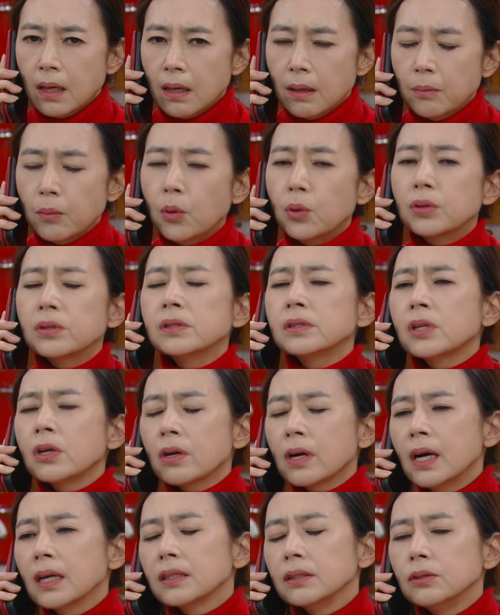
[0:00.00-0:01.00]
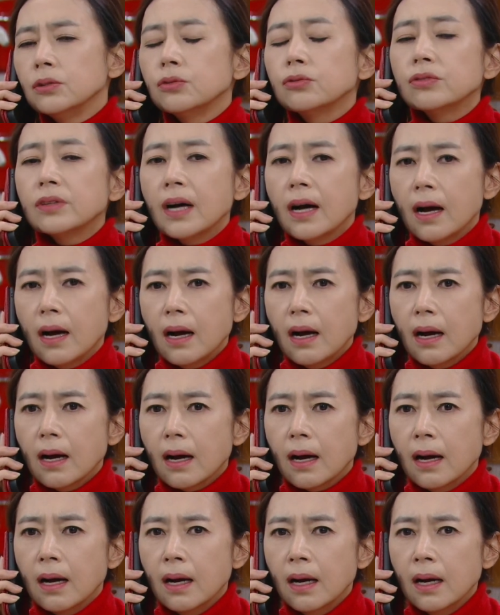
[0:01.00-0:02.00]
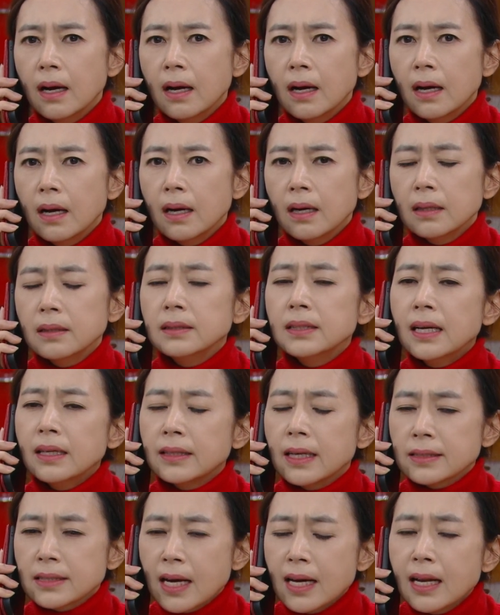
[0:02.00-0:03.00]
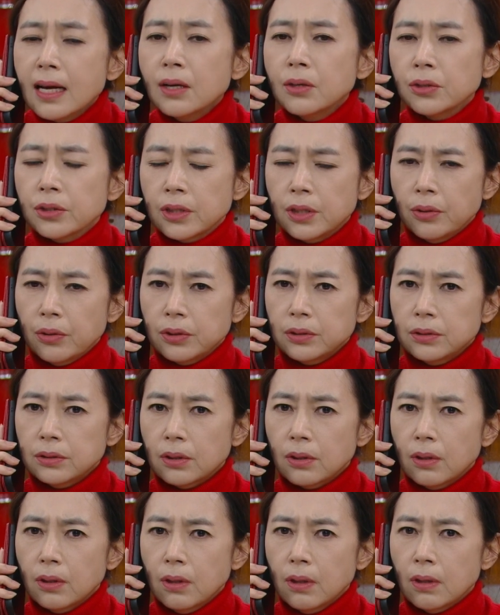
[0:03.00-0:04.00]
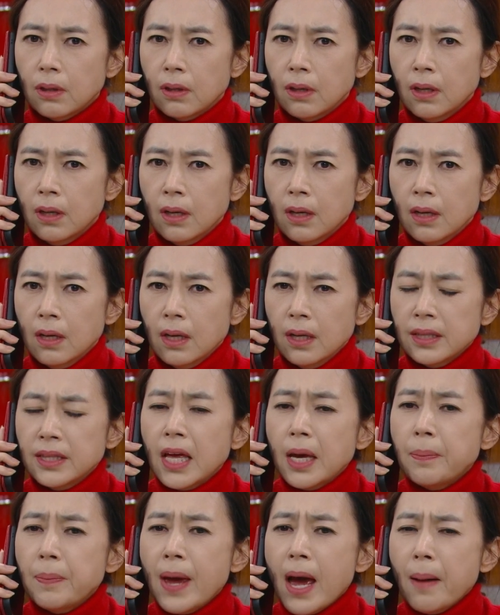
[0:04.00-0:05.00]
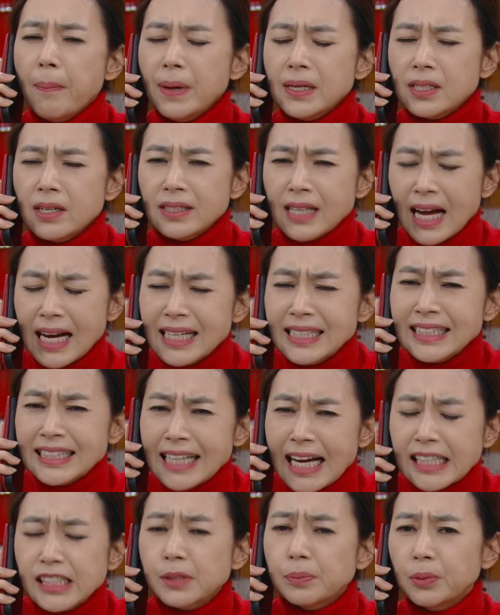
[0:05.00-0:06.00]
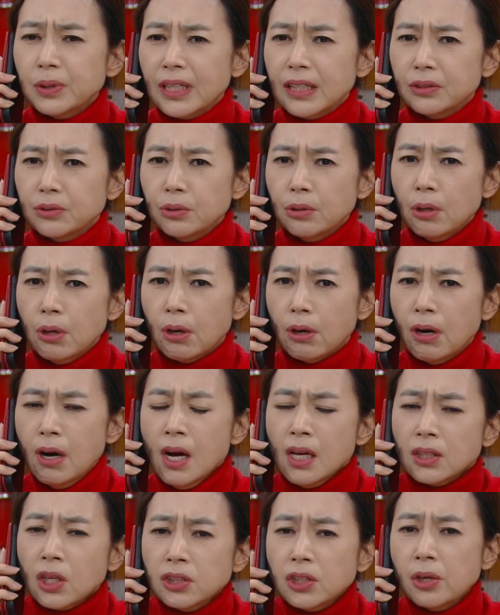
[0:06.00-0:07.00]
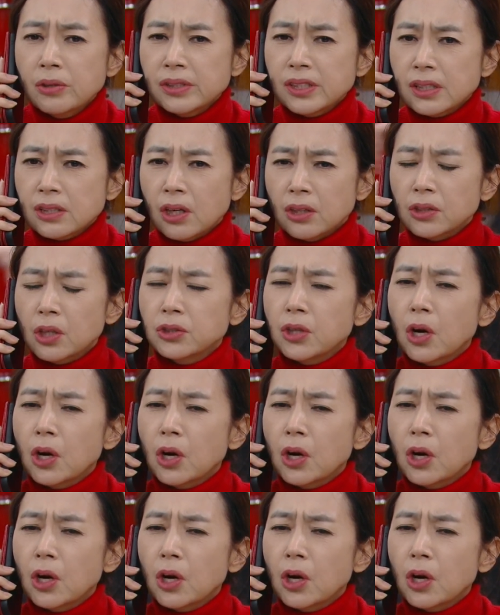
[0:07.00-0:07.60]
모른 척하긴 누가. 은하 내 사랑으로 키웠어. 내 배 아파서 낳은 자식보다도 더 성실껏, 더